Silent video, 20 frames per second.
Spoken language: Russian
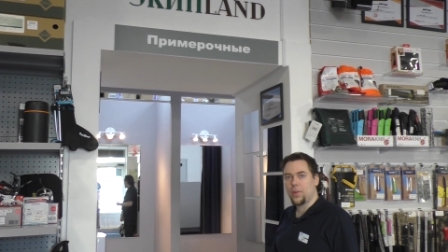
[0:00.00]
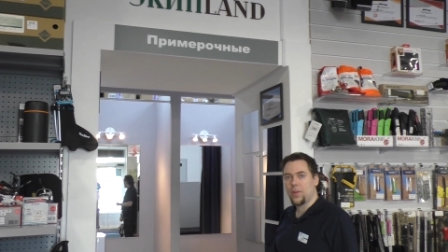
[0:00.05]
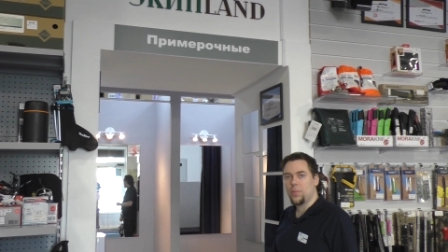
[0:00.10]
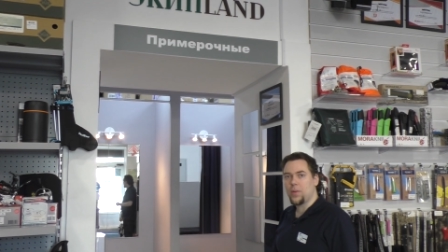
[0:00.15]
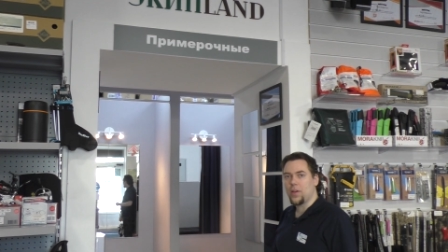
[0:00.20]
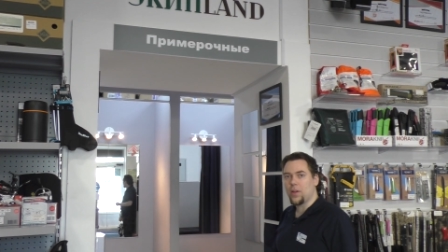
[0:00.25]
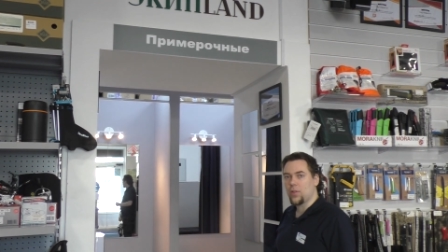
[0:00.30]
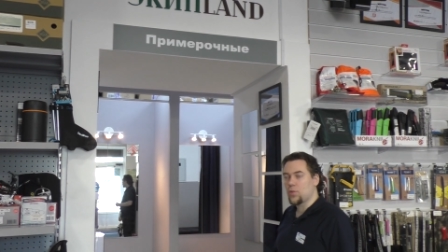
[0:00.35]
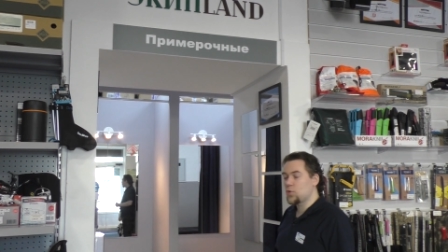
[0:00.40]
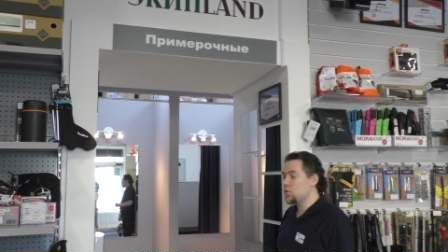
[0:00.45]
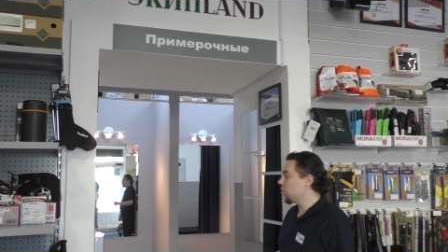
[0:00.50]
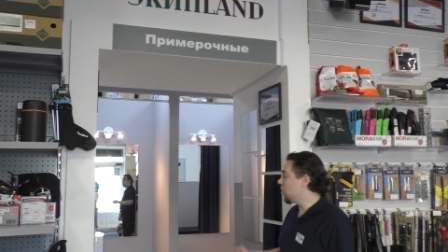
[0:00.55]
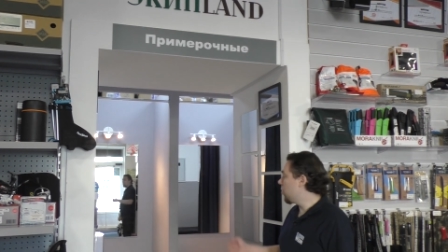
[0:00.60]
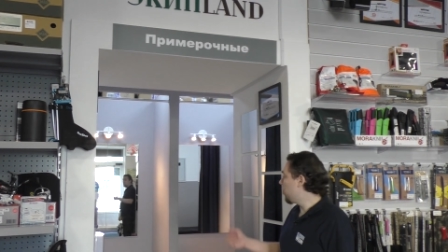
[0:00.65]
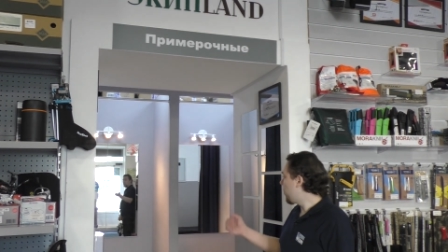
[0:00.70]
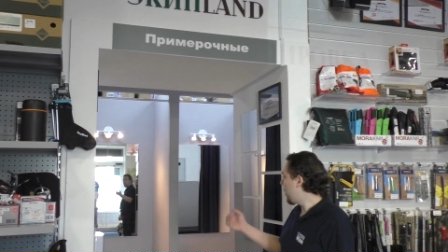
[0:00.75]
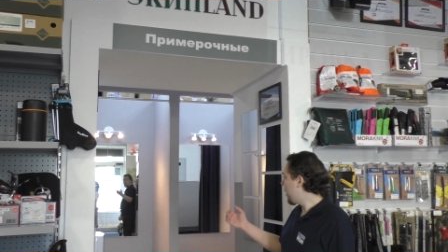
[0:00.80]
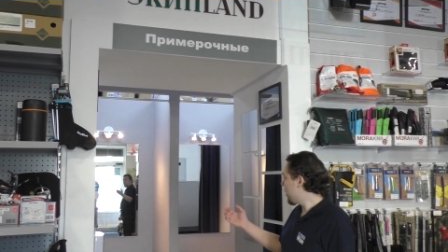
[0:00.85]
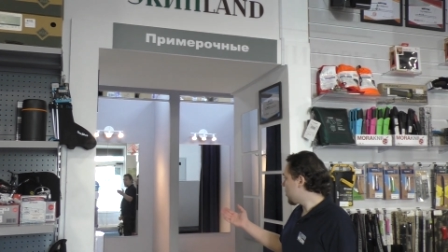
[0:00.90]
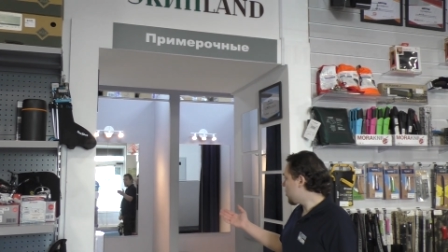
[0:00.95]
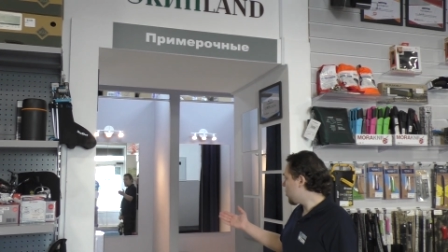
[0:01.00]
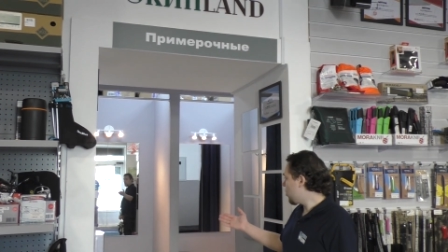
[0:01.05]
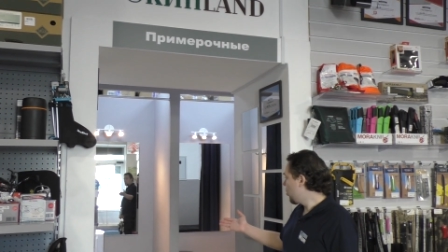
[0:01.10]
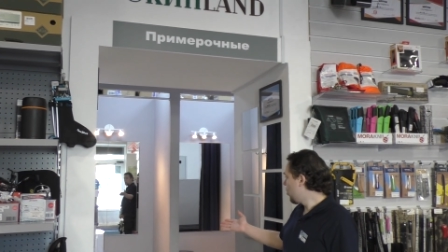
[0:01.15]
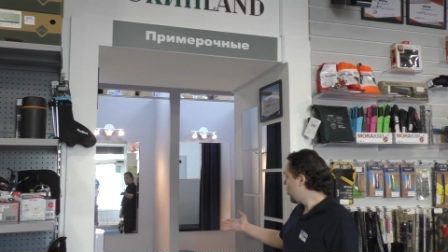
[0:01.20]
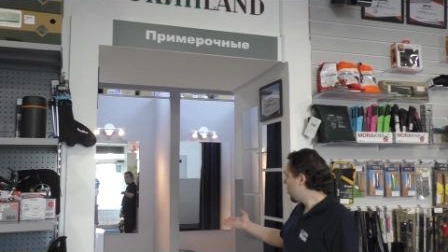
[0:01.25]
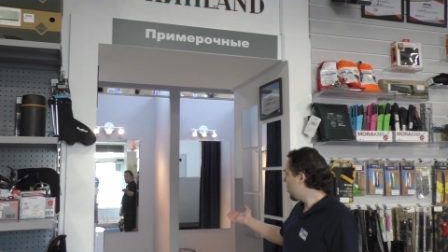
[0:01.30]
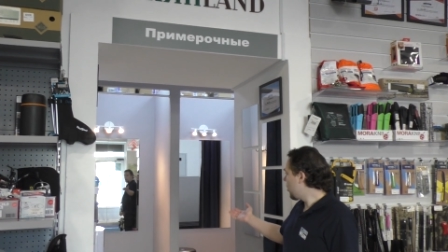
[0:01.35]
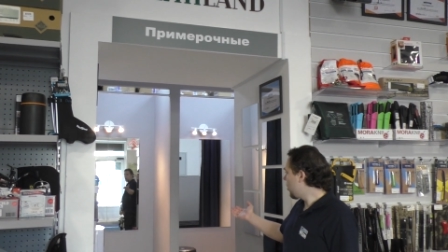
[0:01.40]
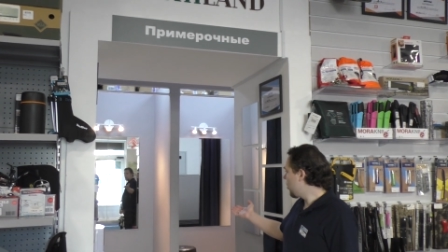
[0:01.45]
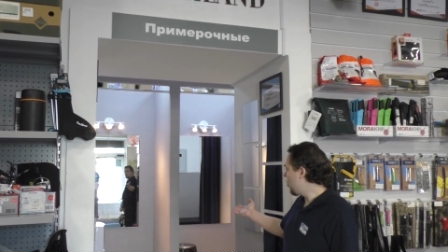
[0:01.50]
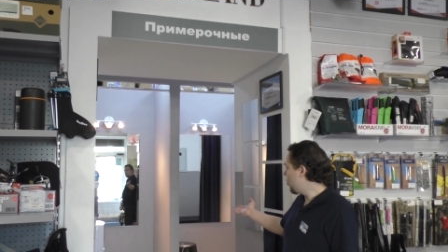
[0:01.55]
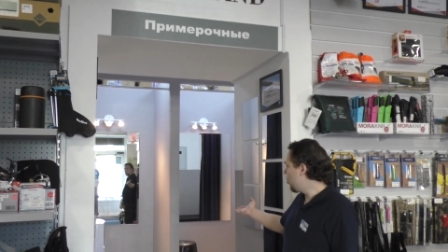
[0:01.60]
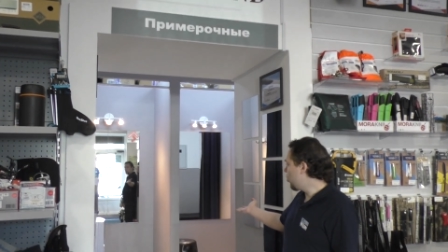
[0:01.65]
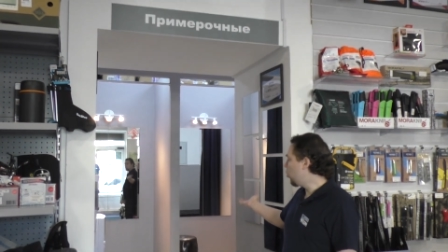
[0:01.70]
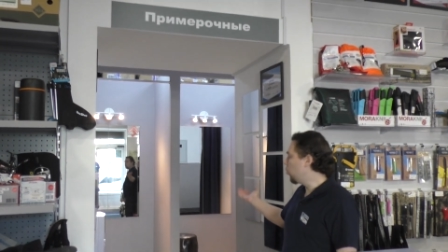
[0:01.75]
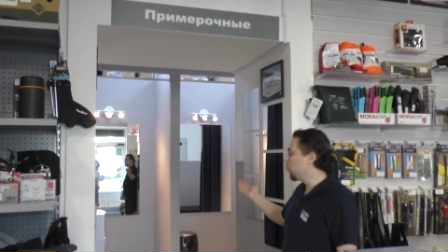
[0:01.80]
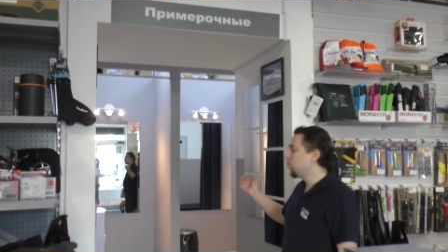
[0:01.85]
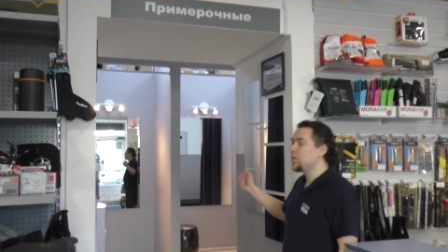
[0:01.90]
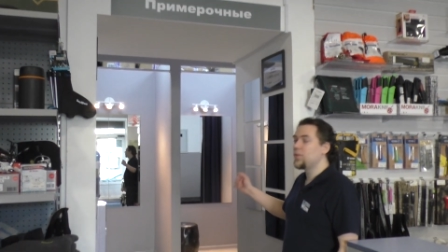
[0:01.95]
примерочные, просторные,
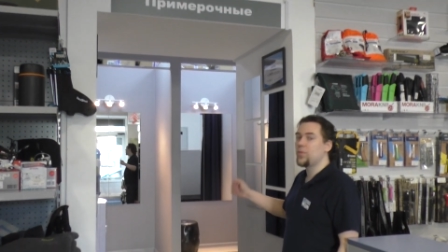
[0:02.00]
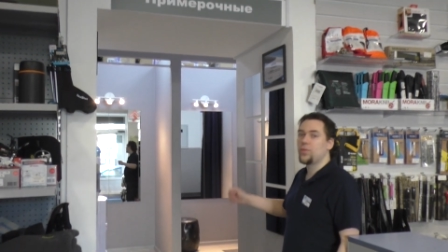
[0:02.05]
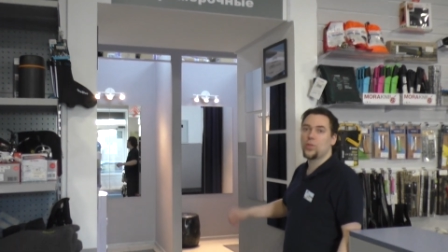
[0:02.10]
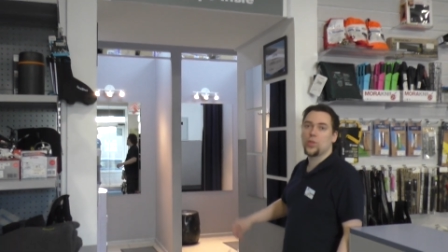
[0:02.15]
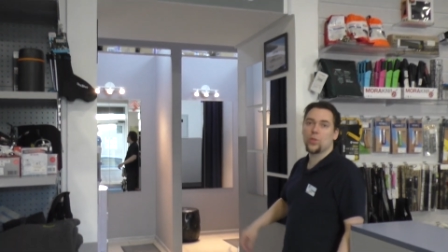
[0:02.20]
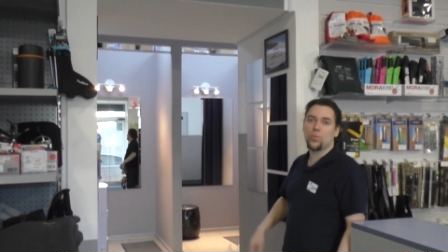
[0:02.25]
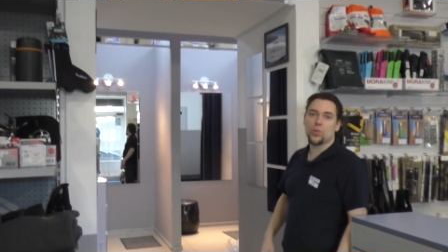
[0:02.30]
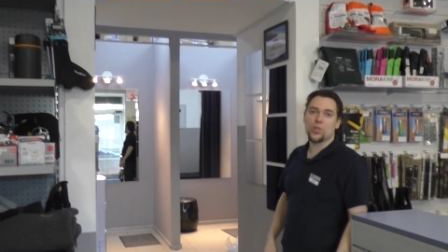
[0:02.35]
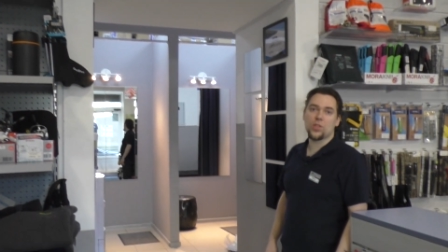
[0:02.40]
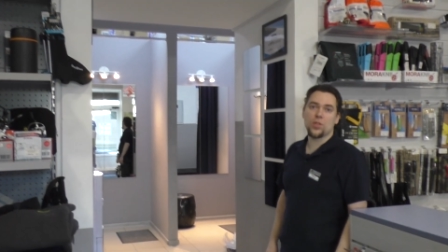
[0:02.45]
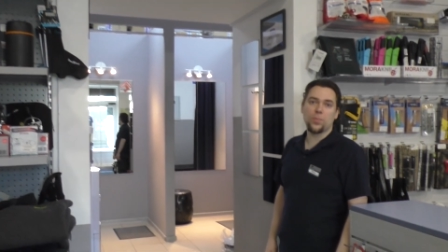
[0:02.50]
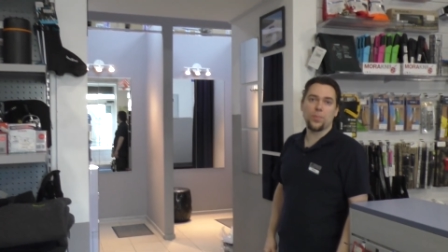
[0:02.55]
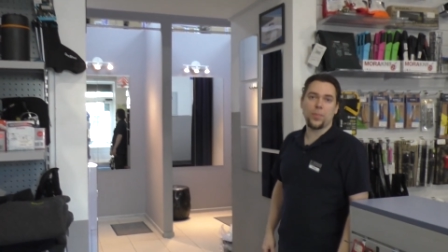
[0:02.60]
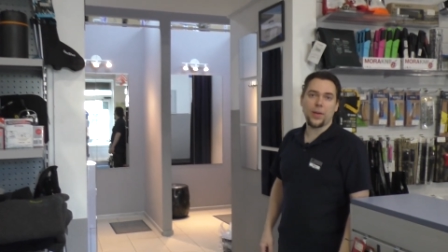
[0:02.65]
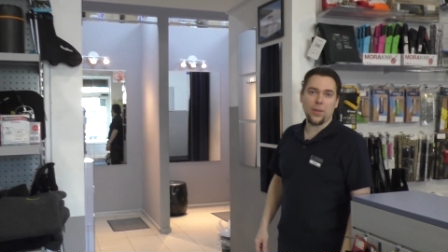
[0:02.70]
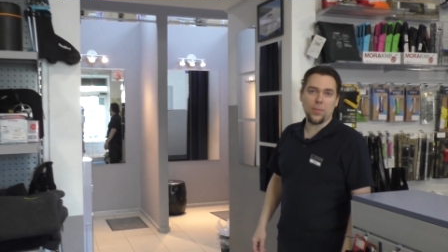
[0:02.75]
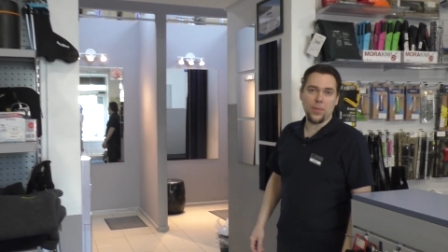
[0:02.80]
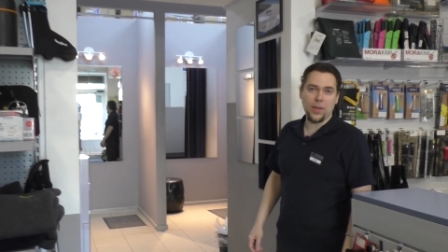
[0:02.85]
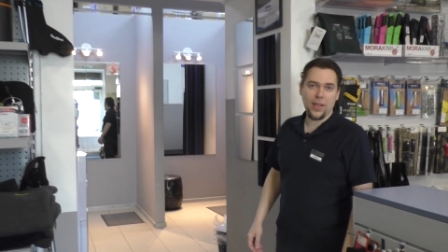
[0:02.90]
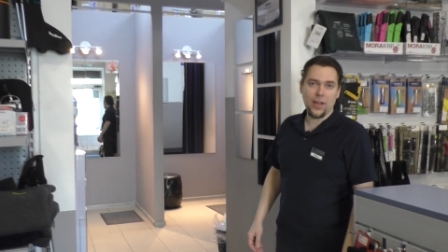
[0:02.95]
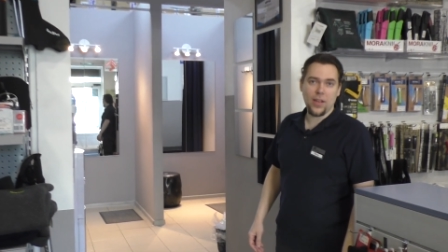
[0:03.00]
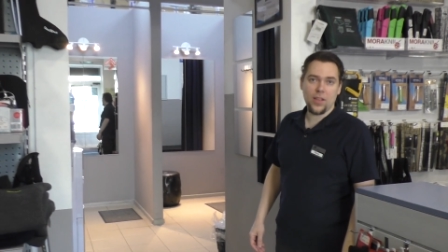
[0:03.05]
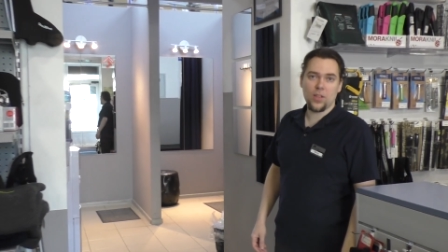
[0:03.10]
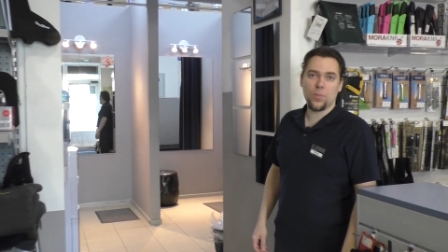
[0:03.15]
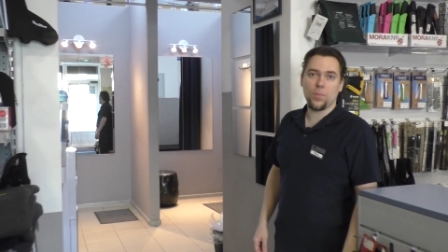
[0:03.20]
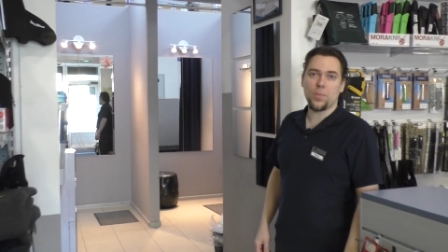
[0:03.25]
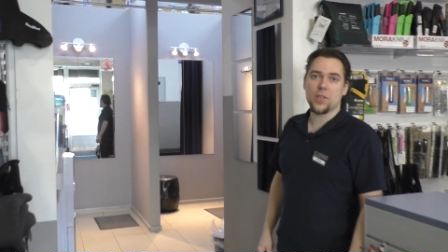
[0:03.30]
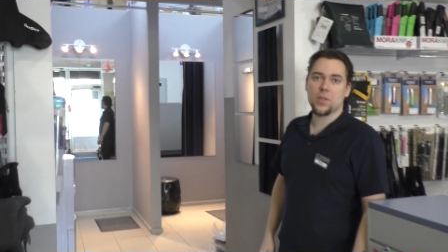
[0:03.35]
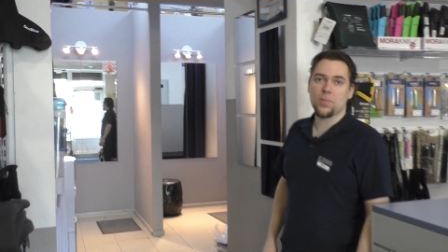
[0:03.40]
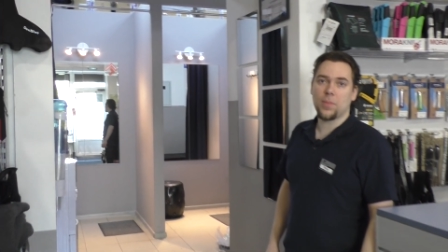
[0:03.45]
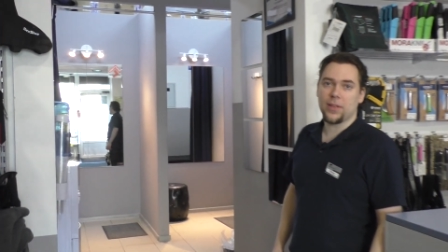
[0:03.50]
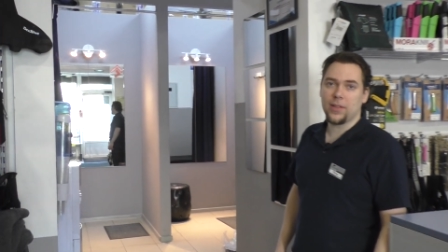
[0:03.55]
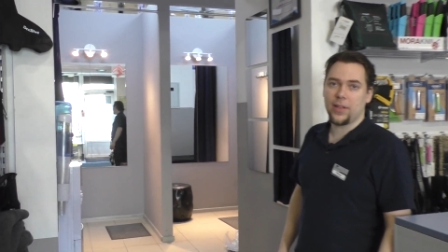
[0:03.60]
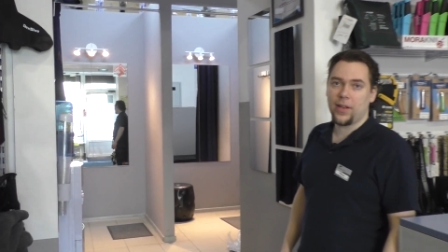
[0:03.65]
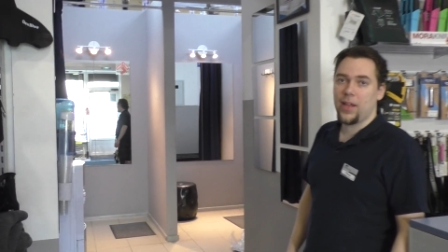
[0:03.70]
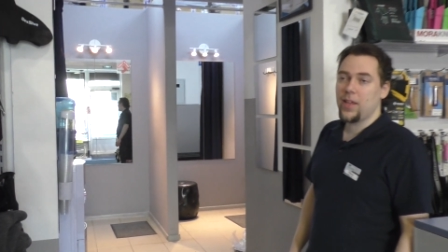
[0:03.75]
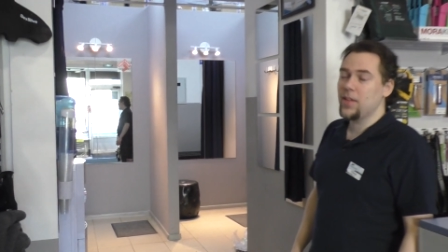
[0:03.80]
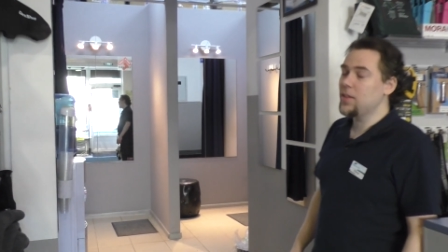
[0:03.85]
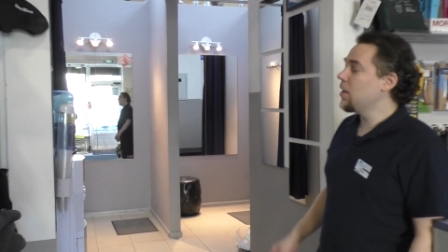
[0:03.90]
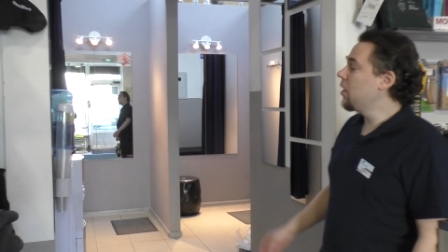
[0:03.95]
удобные, все можно примерить,
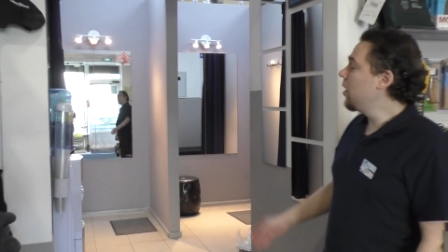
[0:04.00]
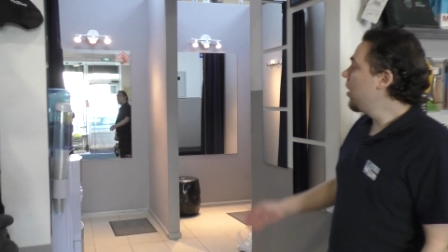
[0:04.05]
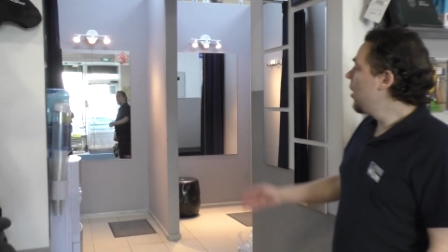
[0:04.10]
посмотреть,